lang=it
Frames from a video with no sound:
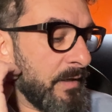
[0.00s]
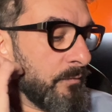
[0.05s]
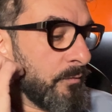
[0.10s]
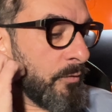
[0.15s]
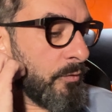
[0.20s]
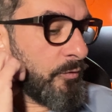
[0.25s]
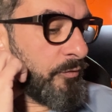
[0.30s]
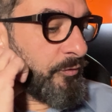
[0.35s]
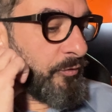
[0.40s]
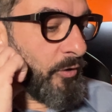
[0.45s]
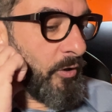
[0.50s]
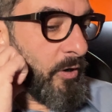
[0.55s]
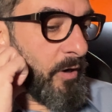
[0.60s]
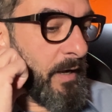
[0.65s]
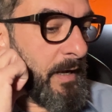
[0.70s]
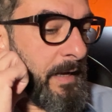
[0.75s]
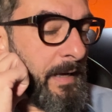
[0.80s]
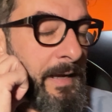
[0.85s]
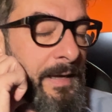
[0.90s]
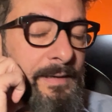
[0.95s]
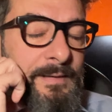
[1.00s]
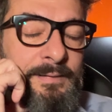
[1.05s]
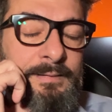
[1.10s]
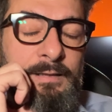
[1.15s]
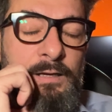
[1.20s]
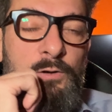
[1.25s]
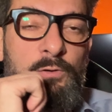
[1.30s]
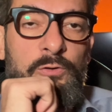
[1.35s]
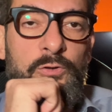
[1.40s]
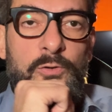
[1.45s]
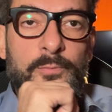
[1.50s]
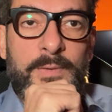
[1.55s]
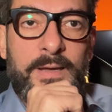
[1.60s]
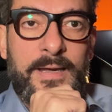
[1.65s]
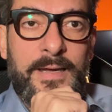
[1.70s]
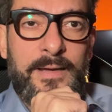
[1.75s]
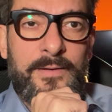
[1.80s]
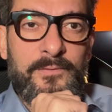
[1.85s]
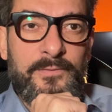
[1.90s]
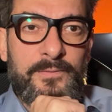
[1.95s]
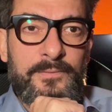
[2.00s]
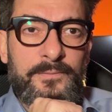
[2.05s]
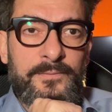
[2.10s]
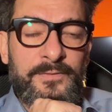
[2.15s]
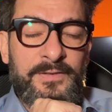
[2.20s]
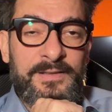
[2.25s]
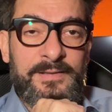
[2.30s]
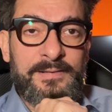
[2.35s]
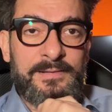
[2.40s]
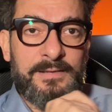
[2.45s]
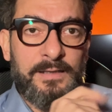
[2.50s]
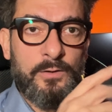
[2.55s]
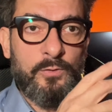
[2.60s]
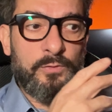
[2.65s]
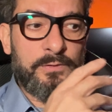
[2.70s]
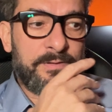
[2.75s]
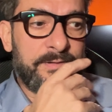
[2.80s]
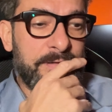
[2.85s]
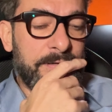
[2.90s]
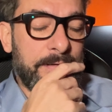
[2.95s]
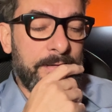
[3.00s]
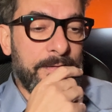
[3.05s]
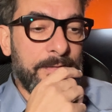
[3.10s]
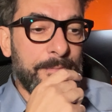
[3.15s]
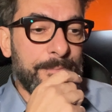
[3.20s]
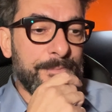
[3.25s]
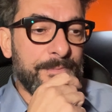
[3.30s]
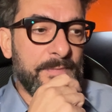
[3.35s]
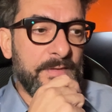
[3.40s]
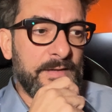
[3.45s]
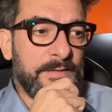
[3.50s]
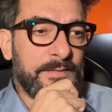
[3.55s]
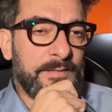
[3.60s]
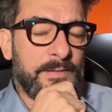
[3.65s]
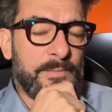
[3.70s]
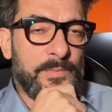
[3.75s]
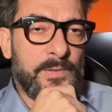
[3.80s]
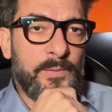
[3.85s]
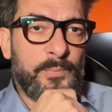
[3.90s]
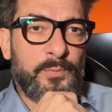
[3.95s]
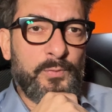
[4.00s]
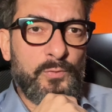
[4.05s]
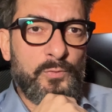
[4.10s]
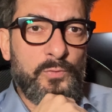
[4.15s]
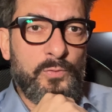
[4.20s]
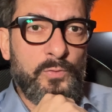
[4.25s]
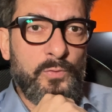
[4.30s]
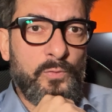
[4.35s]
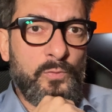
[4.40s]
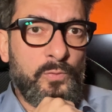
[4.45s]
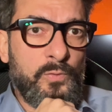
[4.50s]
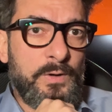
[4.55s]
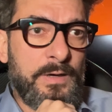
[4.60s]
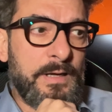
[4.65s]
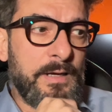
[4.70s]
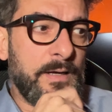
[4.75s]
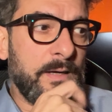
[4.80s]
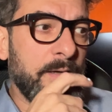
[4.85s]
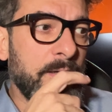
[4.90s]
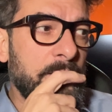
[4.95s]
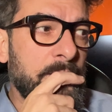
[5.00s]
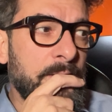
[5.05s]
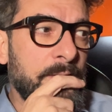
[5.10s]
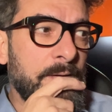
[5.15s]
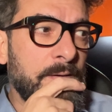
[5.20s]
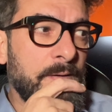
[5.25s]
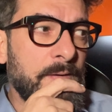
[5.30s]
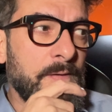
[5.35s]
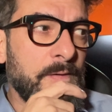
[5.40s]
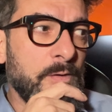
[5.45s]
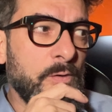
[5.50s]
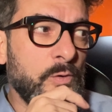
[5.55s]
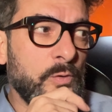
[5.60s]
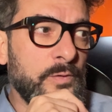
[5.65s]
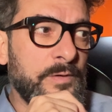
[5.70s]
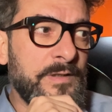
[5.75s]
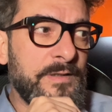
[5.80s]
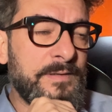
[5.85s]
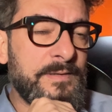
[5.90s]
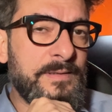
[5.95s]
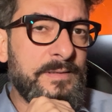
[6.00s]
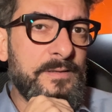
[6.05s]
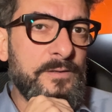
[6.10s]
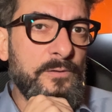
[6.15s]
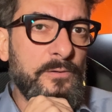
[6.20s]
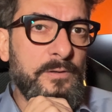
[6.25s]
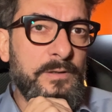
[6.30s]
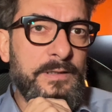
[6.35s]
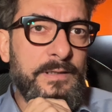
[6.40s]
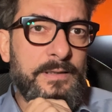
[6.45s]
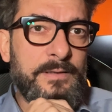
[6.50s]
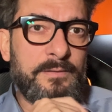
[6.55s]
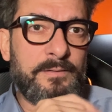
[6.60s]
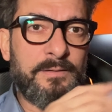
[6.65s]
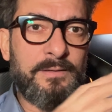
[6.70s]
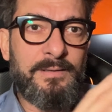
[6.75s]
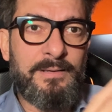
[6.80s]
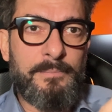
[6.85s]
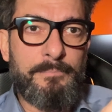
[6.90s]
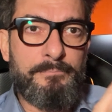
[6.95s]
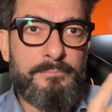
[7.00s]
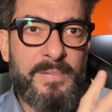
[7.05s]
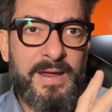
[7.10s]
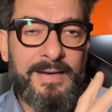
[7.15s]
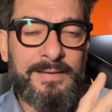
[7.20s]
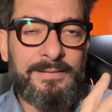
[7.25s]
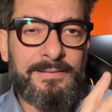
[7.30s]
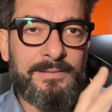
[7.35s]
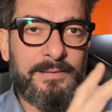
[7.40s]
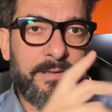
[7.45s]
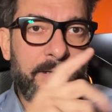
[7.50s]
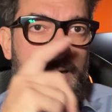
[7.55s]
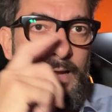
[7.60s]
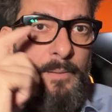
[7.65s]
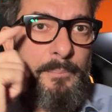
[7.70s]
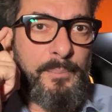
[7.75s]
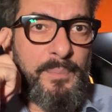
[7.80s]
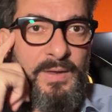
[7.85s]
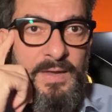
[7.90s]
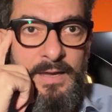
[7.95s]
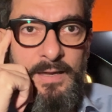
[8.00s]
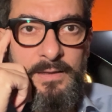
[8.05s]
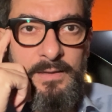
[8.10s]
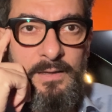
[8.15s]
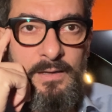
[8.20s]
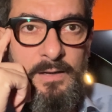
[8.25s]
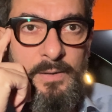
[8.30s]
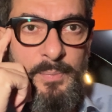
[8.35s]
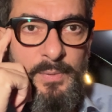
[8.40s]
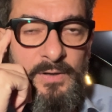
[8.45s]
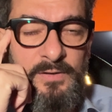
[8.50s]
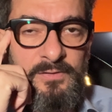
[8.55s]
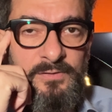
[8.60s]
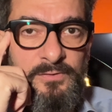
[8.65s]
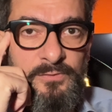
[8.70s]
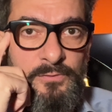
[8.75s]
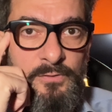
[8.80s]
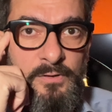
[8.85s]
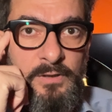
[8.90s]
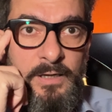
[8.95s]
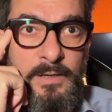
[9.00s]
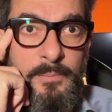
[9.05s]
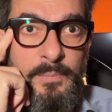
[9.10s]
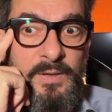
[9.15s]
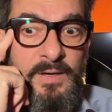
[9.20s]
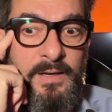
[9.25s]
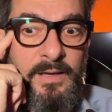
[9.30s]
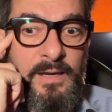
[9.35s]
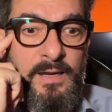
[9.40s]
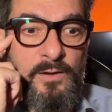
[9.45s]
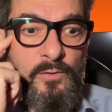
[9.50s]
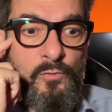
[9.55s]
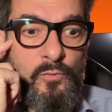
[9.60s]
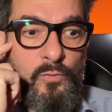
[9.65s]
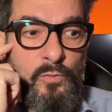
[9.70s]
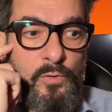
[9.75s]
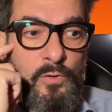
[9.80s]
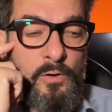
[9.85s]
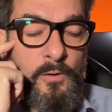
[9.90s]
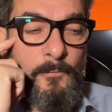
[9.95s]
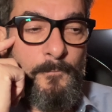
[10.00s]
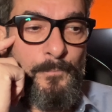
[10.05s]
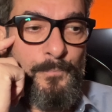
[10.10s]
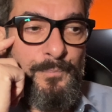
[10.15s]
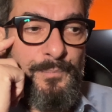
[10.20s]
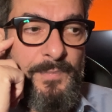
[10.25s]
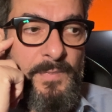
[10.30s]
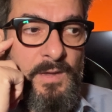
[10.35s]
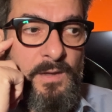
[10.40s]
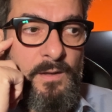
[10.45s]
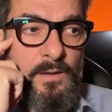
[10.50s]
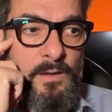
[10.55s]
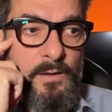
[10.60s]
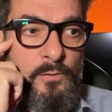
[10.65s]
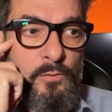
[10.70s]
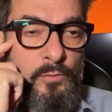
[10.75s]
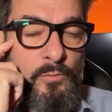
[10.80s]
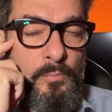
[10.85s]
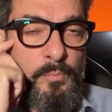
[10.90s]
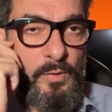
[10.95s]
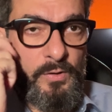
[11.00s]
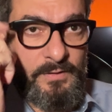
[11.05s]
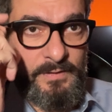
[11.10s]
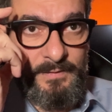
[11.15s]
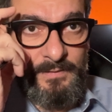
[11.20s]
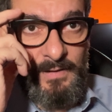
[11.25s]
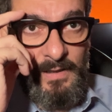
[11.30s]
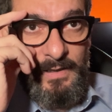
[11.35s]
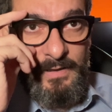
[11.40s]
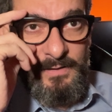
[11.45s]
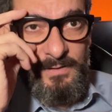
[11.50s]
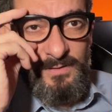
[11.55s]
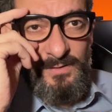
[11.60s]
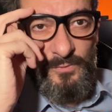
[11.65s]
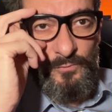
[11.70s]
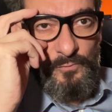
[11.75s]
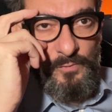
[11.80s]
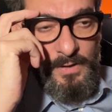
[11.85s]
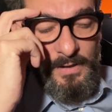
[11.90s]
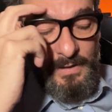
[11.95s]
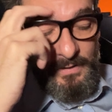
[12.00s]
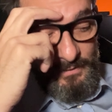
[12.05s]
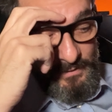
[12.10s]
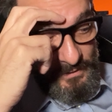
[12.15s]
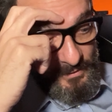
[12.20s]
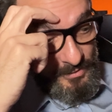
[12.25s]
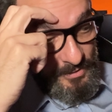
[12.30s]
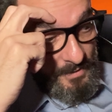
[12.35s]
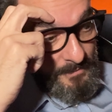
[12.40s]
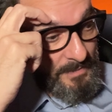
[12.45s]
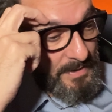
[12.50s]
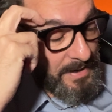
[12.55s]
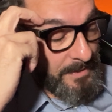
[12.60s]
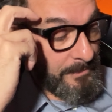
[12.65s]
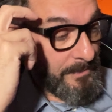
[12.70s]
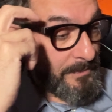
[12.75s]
Non lo so, ah, secondo me vista così sembra più una eh, condizione di mettere a piedi le persone perché uno con un po' di sale in zucca dice beh